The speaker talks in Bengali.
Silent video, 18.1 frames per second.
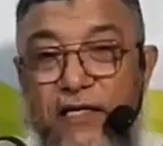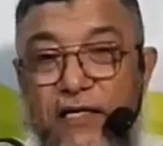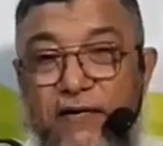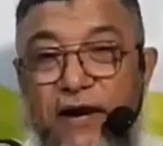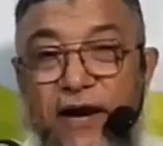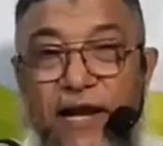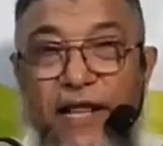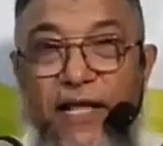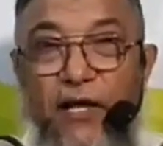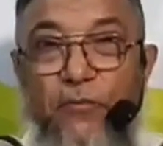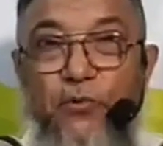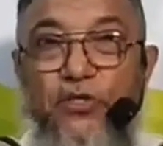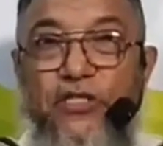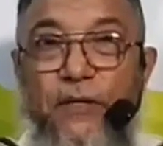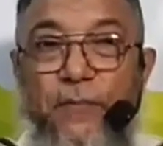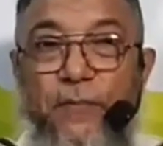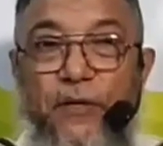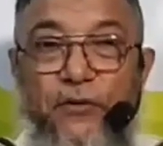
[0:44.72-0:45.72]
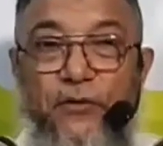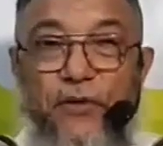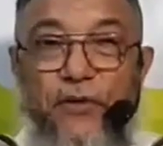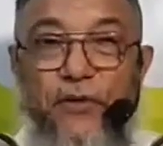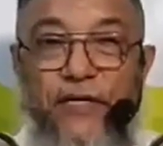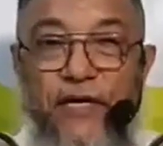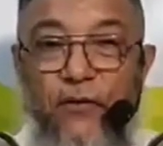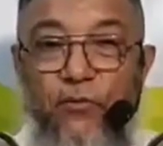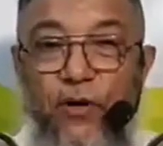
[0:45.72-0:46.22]
রেডিলি কেউ বুঝতে পারতো
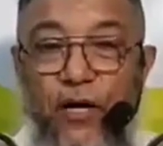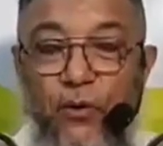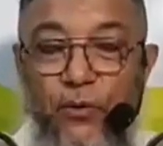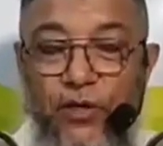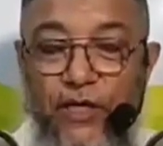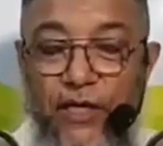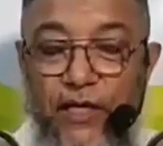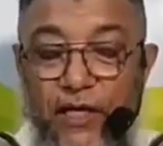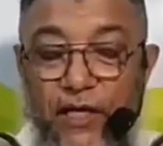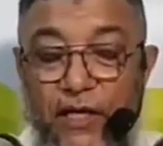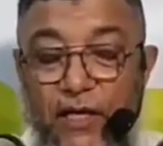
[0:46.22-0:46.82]
এটার গুণাগুণ কি